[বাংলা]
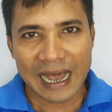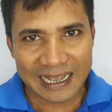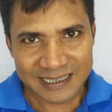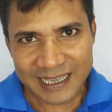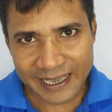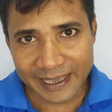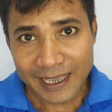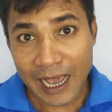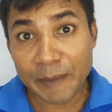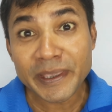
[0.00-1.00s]
আজকে
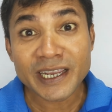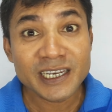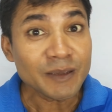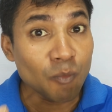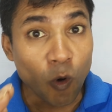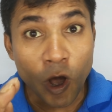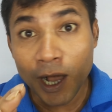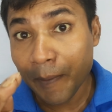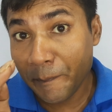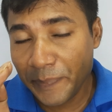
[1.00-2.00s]
আমি একটি
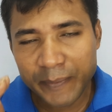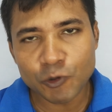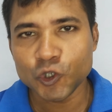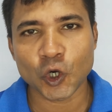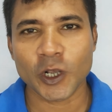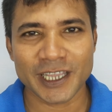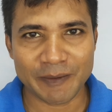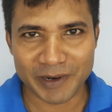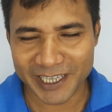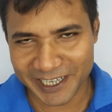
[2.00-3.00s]
মহা বিপদ সংকেত
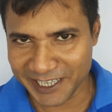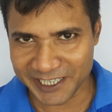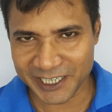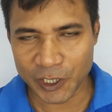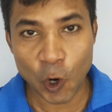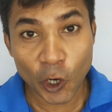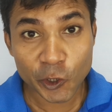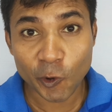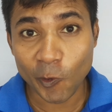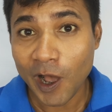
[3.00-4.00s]
আপনাদের দিচ্ছি
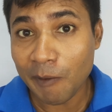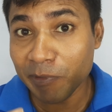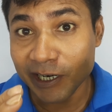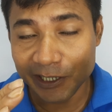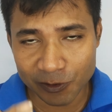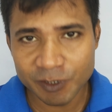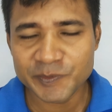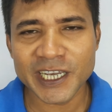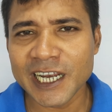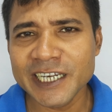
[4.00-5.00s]
হয়তো আপনার ইউটিউব
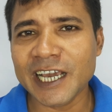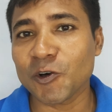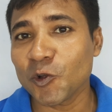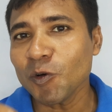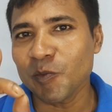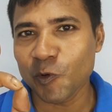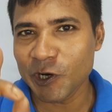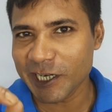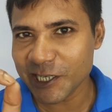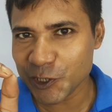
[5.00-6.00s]
চ্যানেলটি এখনও
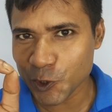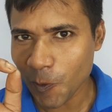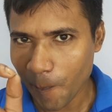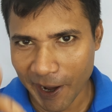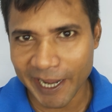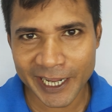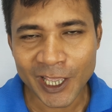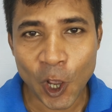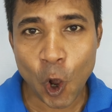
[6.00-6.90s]
মনিটাইজেশন পায়নি